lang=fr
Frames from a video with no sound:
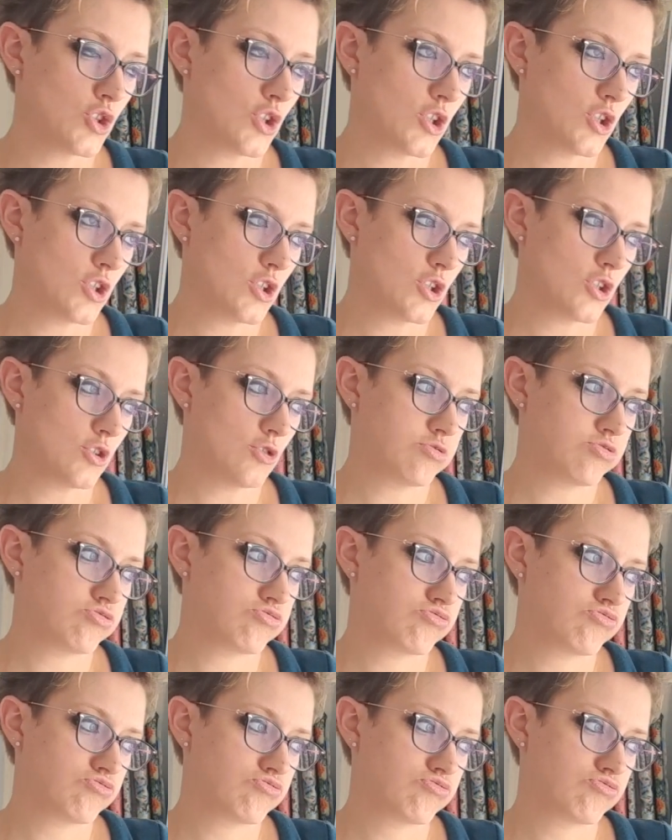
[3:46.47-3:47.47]
Euh,
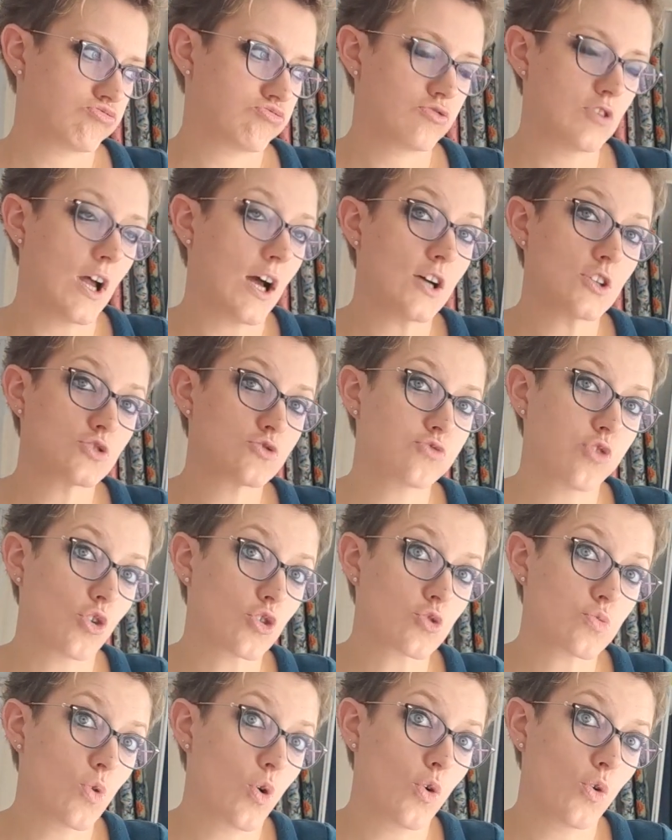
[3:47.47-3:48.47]
Là,
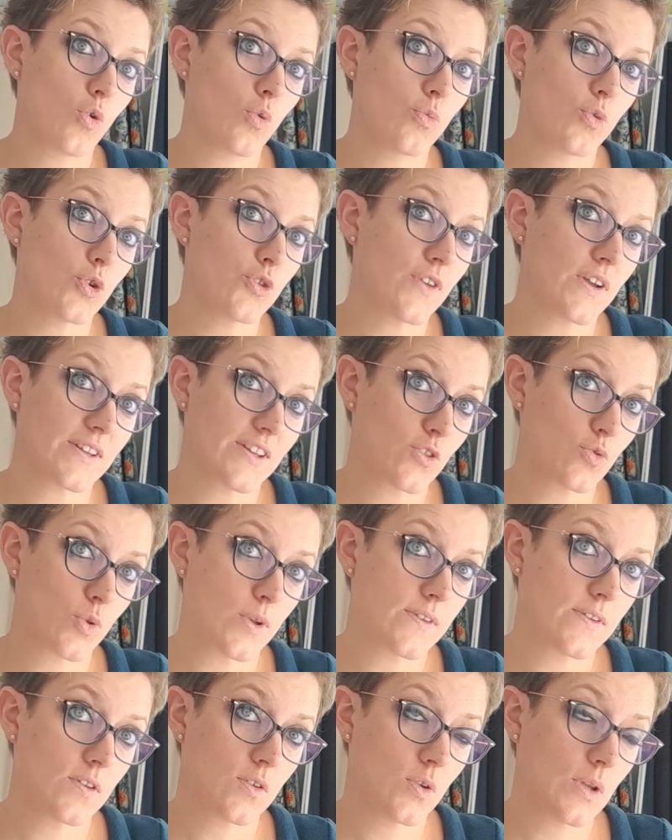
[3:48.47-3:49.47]
franchement, on peut se faire des
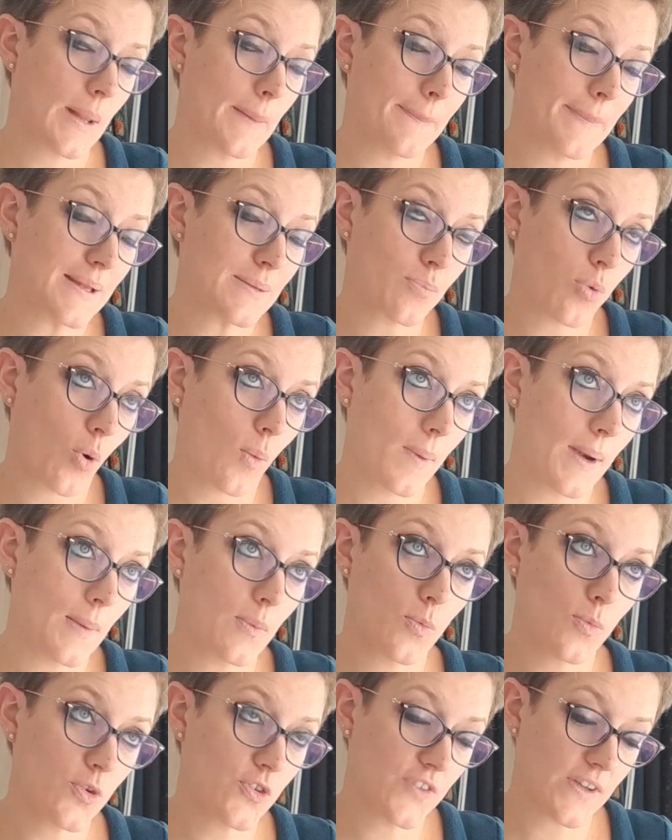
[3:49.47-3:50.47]
suites. Il n'y a pas de problème,
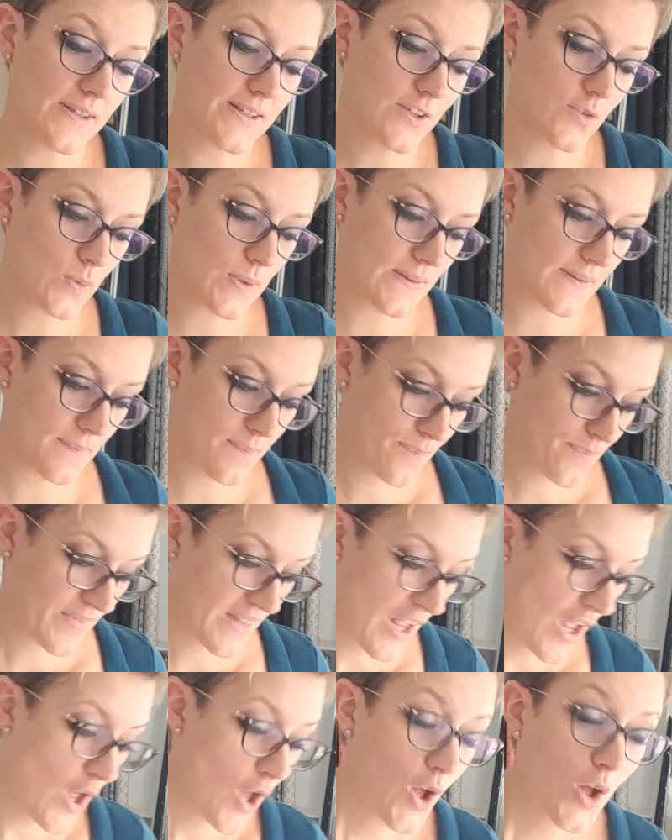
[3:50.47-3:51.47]
on peut se faire des suites.
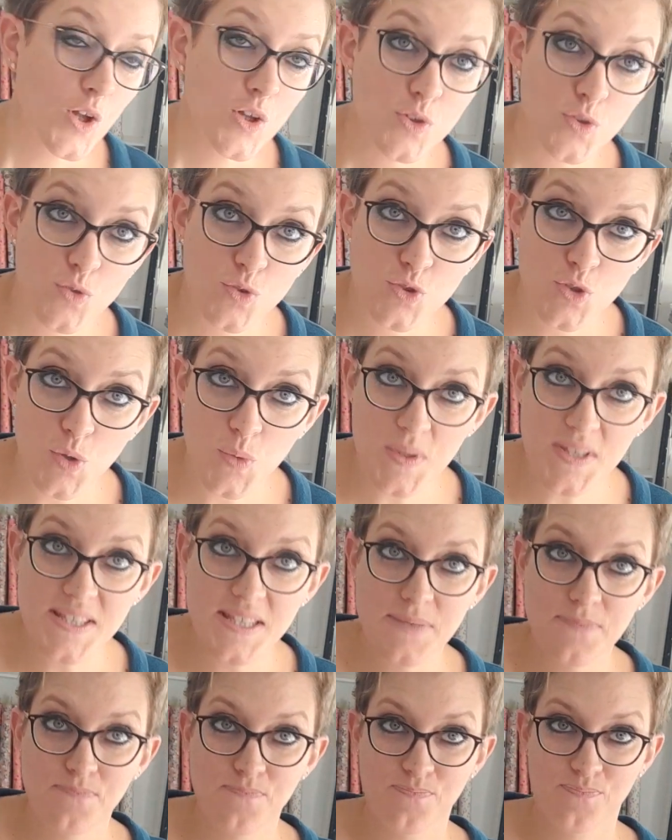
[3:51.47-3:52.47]
Donc
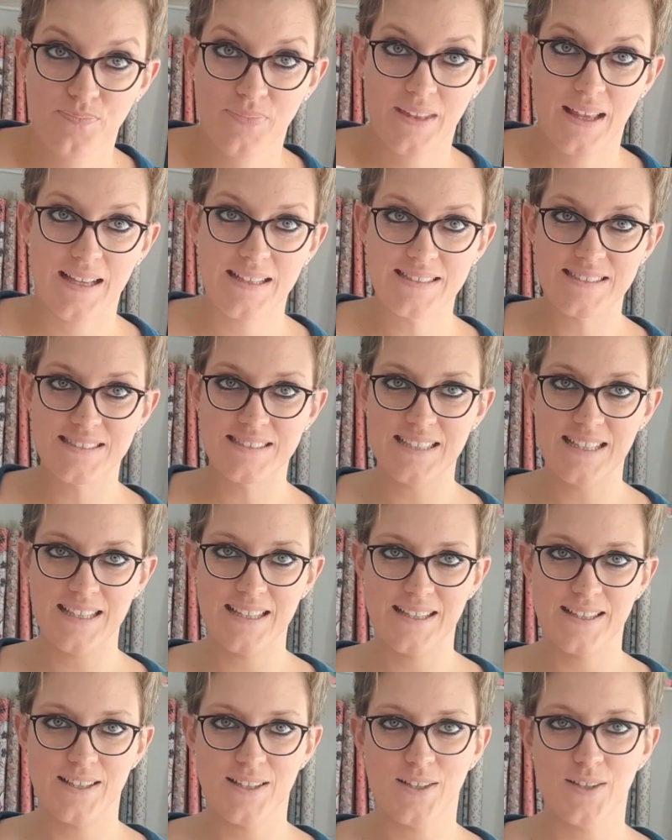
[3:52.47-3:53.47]
celui-ci,
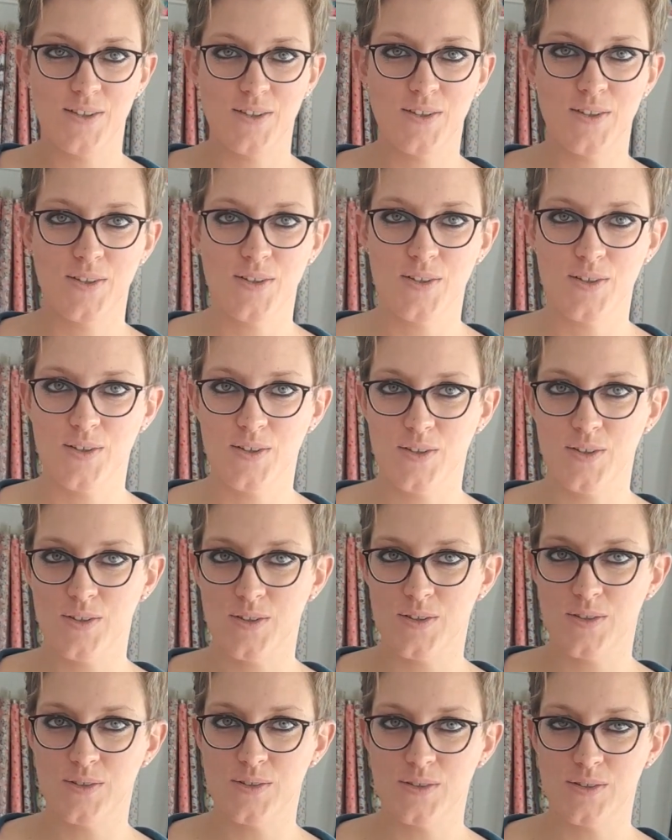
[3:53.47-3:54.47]
c'est
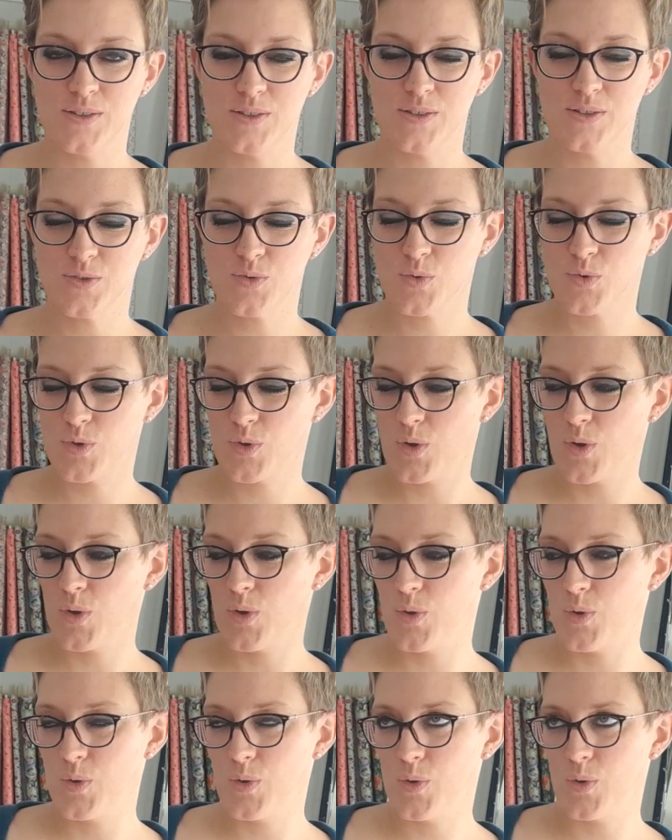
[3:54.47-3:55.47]
euh,
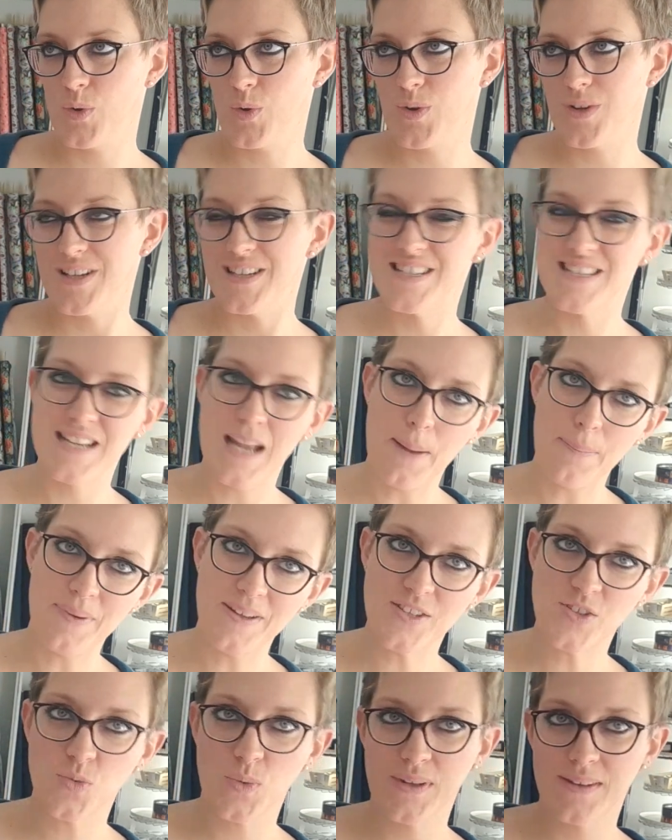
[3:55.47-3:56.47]
le... Je l'ai appelé
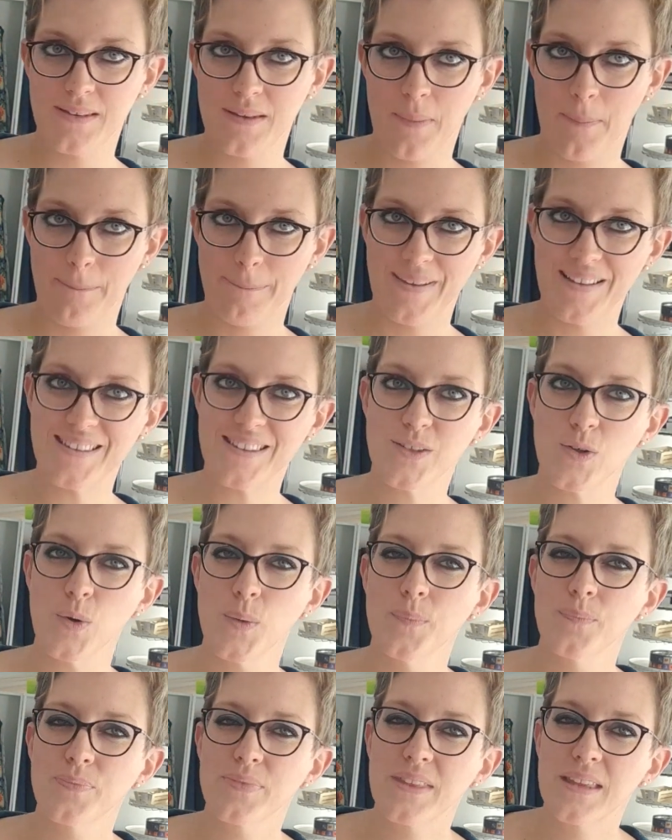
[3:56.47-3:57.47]
suite parce
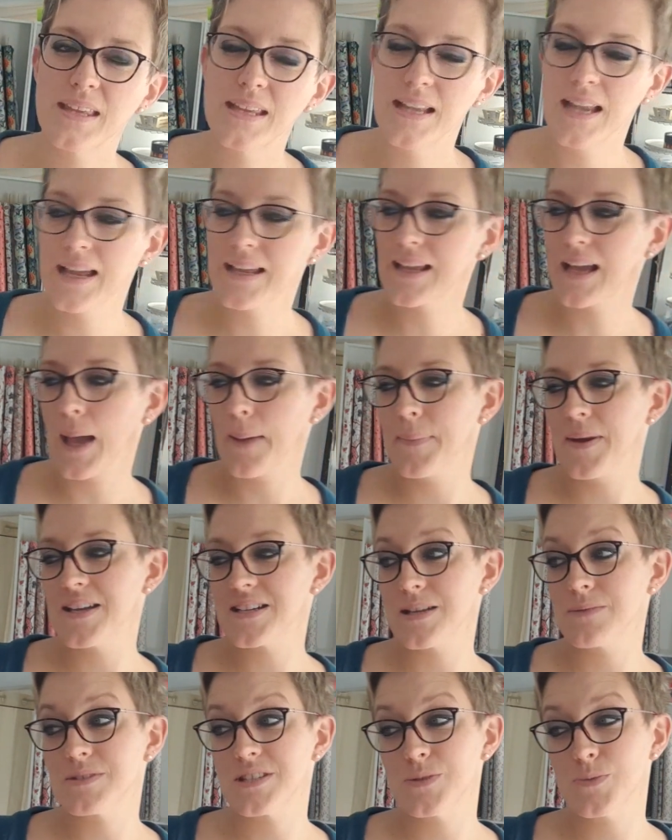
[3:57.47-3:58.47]
que il a un grammage
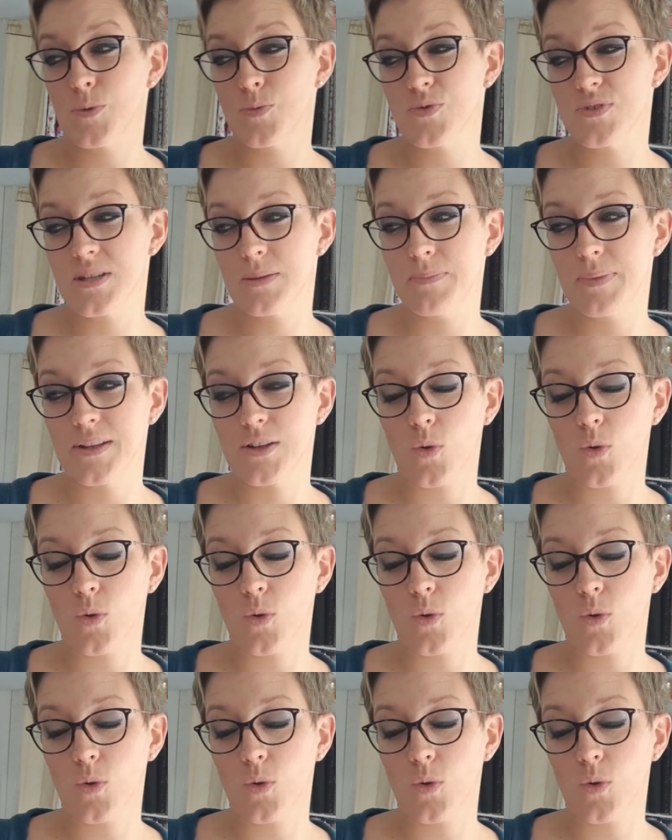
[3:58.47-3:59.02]
un petit peu plus épais.